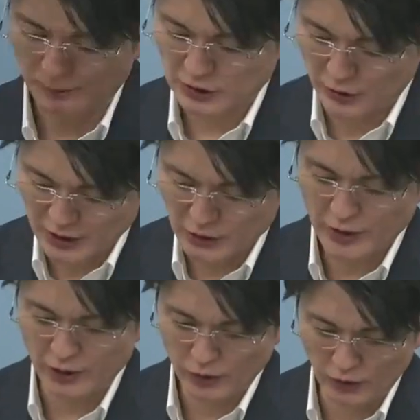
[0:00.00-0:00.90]
それぞ
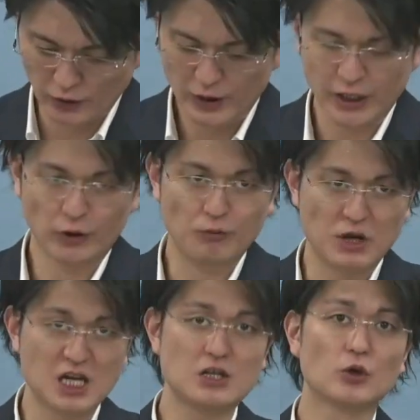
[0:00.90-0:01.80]
れのあの
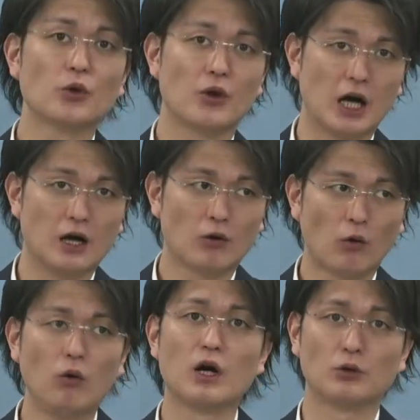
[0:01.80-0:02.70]
メリットとか
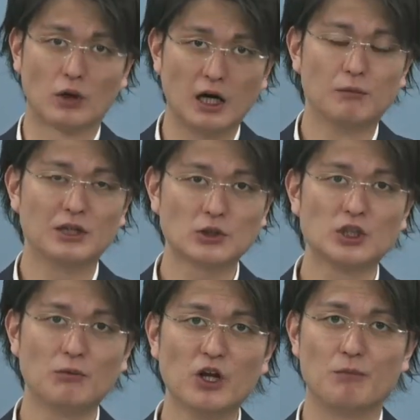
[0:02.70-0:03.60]
効果とか、まあそういっ
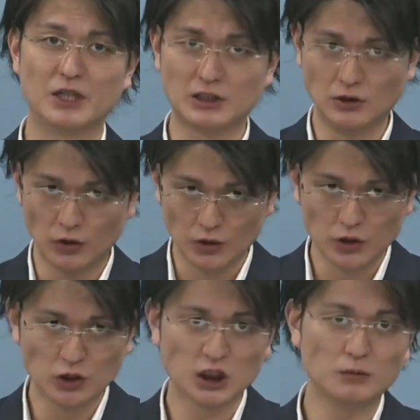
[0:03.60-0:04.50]
たものは別の
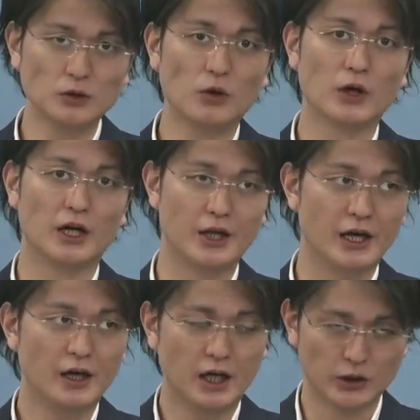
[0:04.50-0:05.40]
YouTube 動画
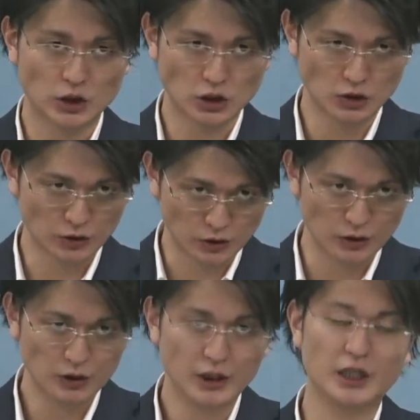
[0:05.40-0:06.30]
であの収
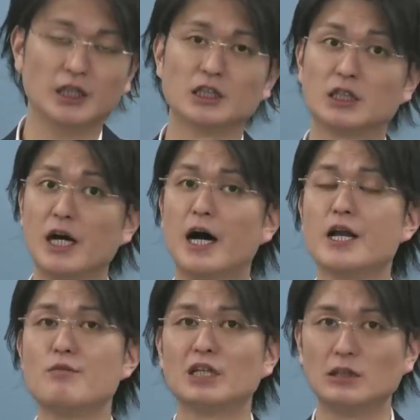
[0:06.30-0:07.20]
録、えしてあ
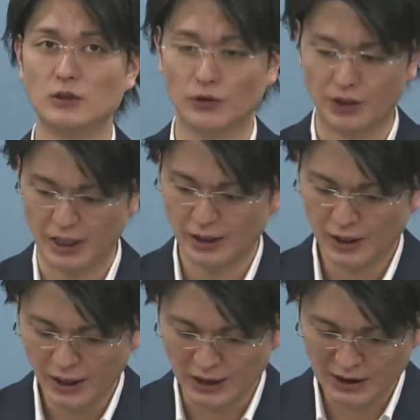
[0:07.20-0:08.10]
りますので、
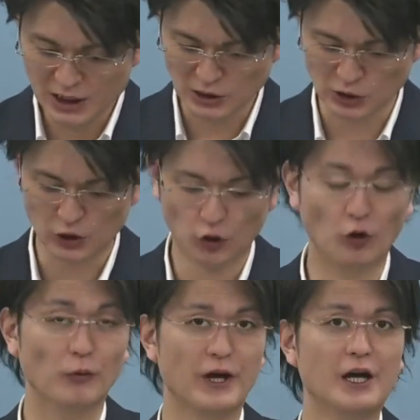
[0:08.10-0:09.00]
えぜひそちらの
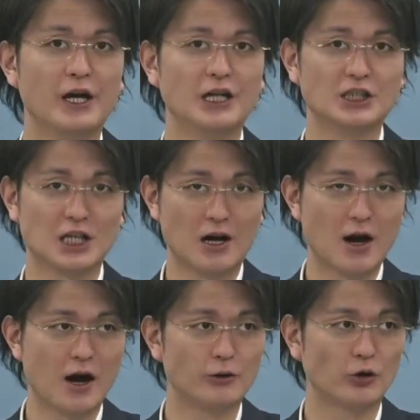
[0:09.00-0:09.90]
方もね、時間
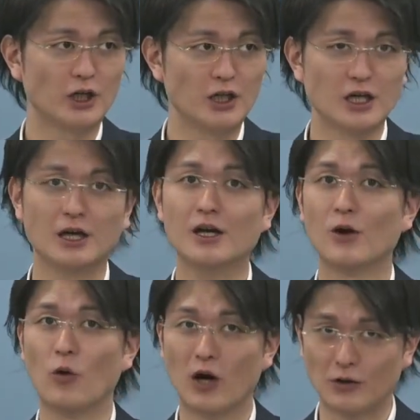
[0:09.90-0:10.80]
がある時に
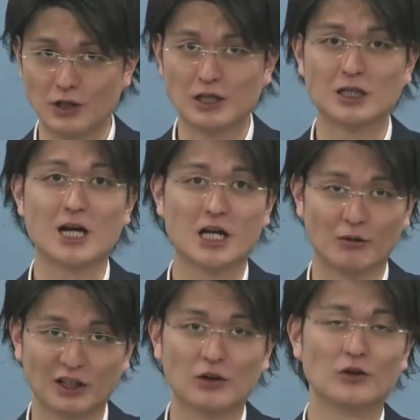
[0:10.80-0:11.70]
ご確認いただけれ
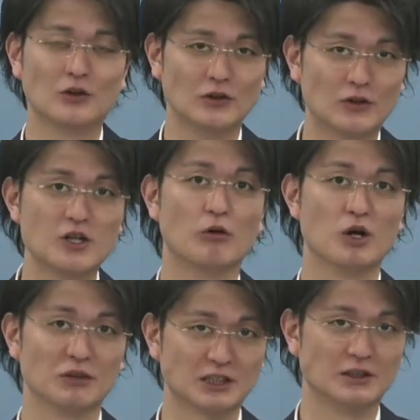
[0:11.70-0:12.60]
ばというふうに思
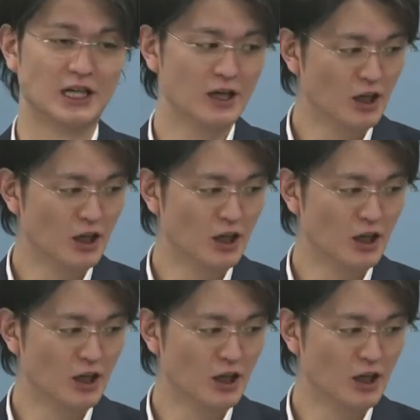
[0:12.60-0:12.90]
いますね。